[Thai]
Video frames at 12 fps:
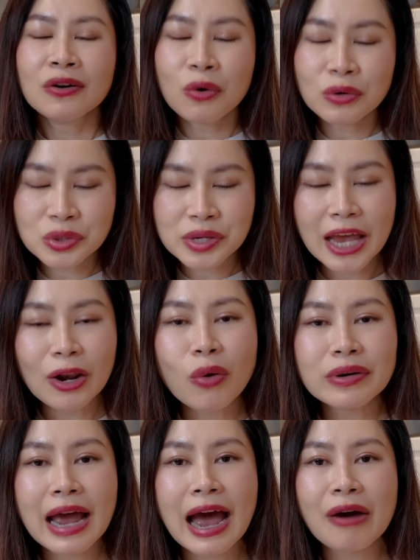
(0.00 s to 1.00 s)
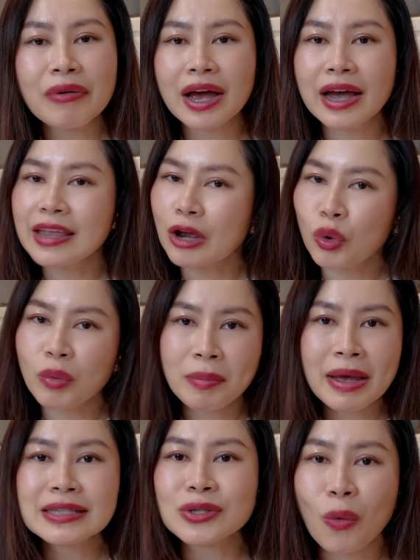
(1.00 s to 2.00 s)
คนส่วนใหญ่ล็อกดาวน์นะคะ อย่างน้อยประ
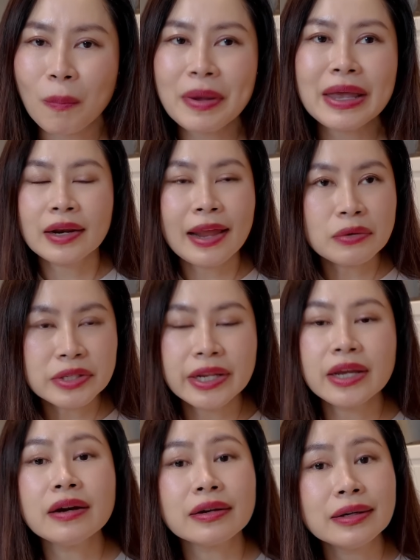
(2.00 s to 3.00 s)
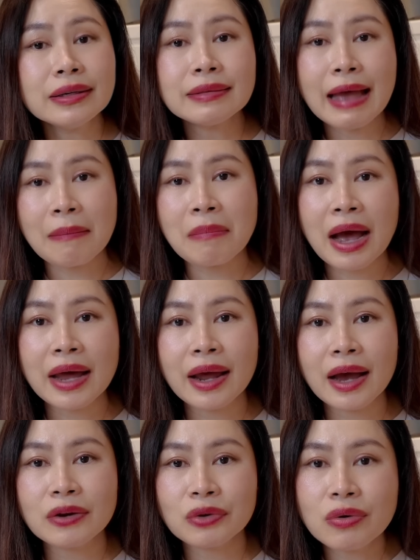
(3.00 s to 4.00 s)
มาณ 2 ปี แล้วสิ่งที่เกิดขึ้นตามมานะ
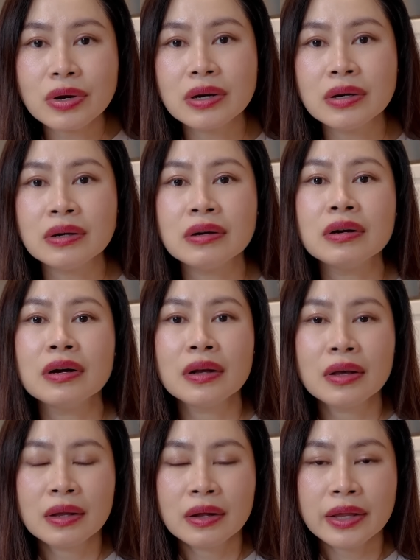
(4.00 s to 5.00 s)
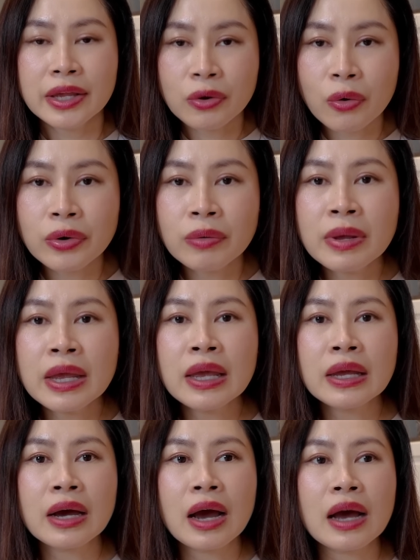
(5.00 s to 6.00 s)
คะก็คืออีโคโนมี
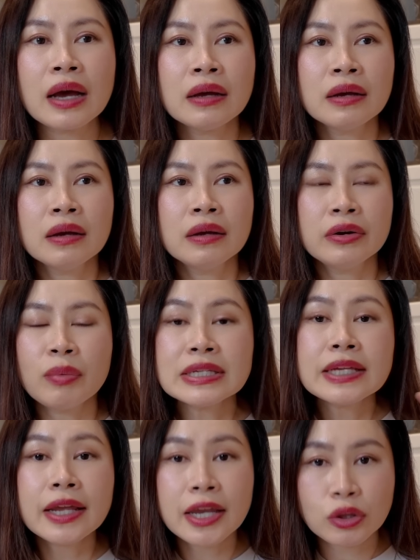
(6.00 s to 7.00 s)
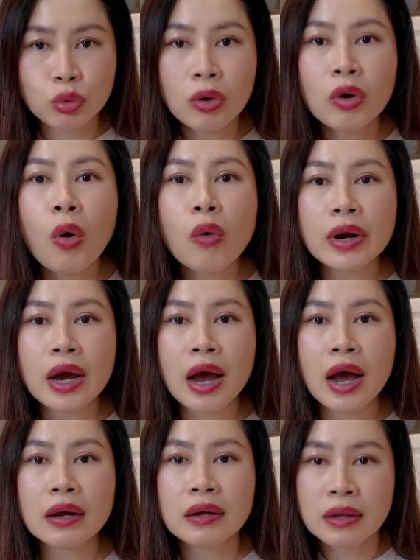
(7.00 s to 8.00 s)
นะคะหรือว่าเศรษฐกิจทั่วโลกนะคะ
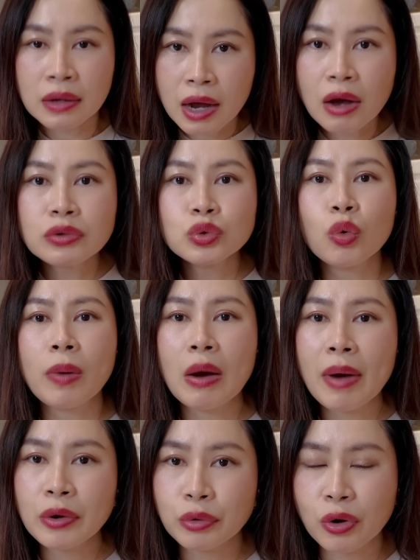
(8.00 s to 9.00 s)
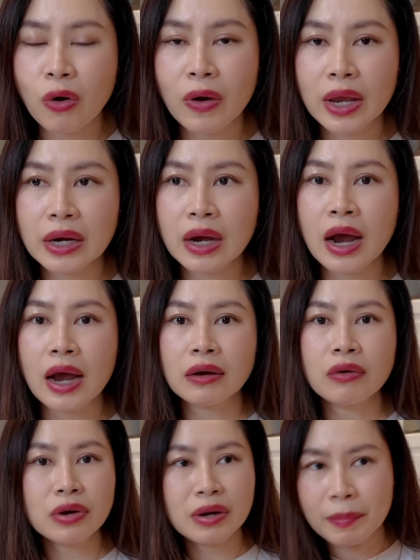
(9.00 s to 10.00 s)
เข้าสู่ภาวะถดถอยนะคะ ก็
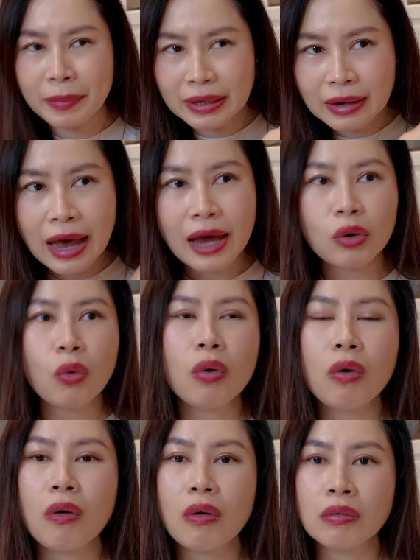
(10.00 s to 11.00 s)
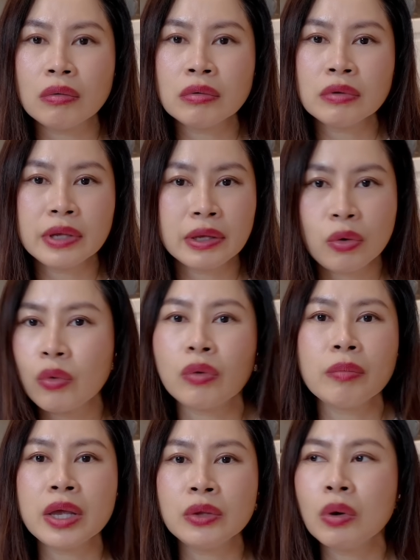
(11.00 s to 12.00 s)
คือมันเป็นขาลงของอีโคโน
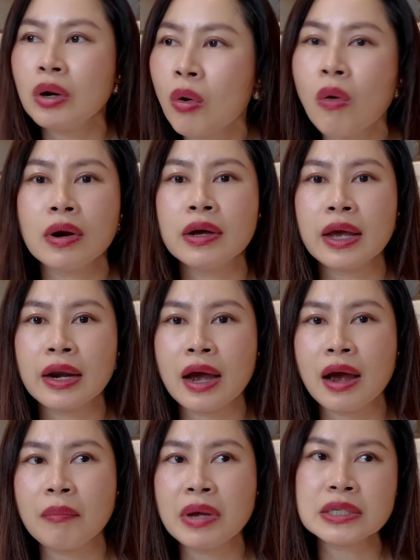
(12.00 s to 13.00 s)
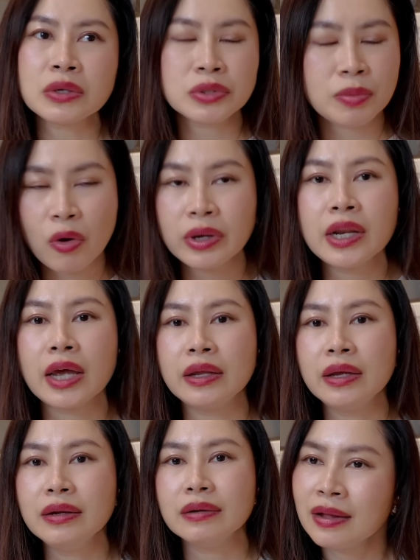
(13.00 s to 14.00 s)
มีทั่วโลกเลยนะคะ ไม่ใช่เฉพาะที่ใด
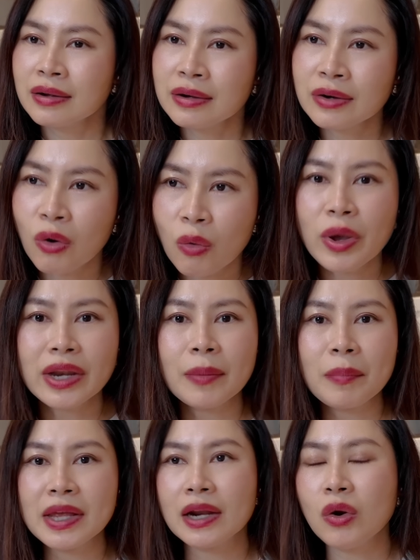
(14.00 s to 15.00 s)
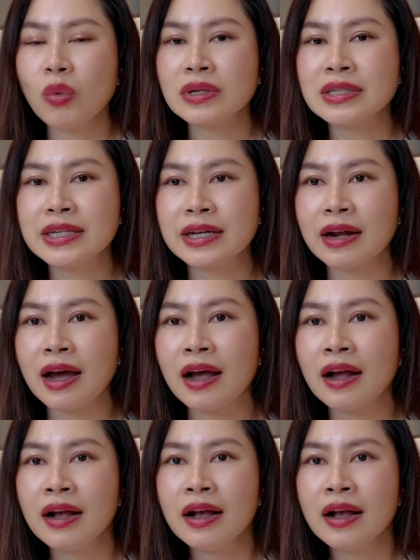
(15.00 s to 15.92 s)
ที่หนึ่งคือโควิดเนี่ยเปลี่ยนโลกจริงๆนะคะ